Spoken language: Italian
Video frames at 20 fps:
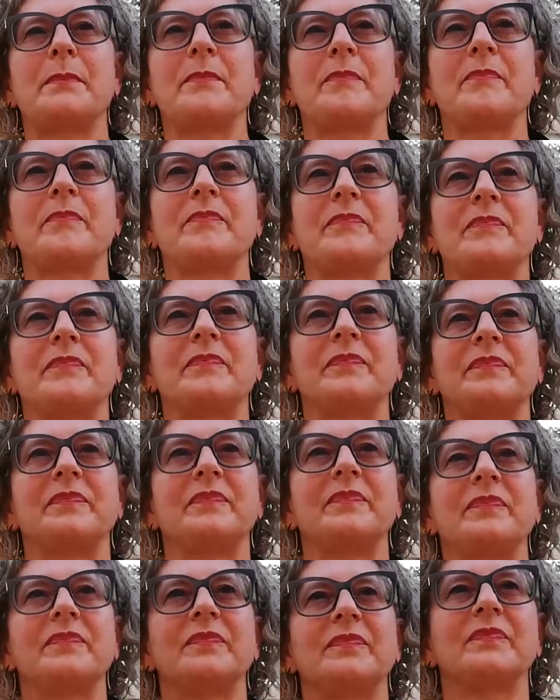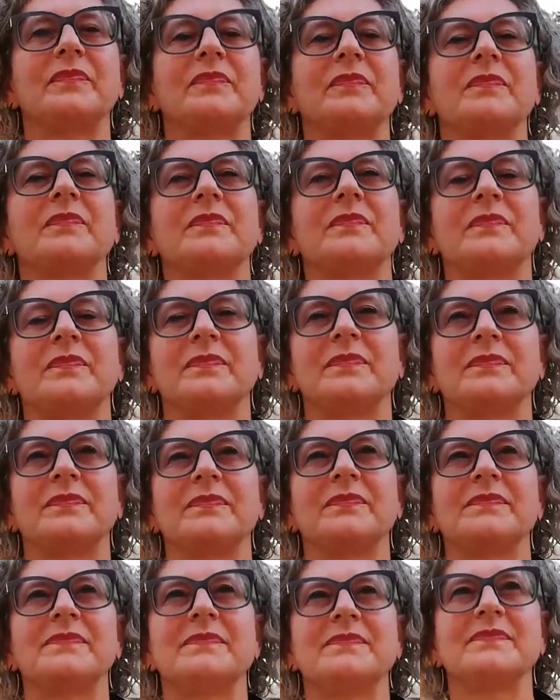Siamo con l'onorevole Chetti
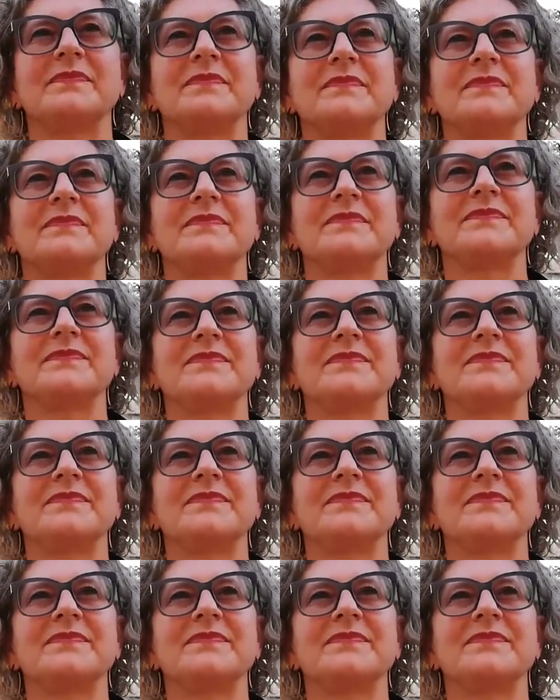Fogliani.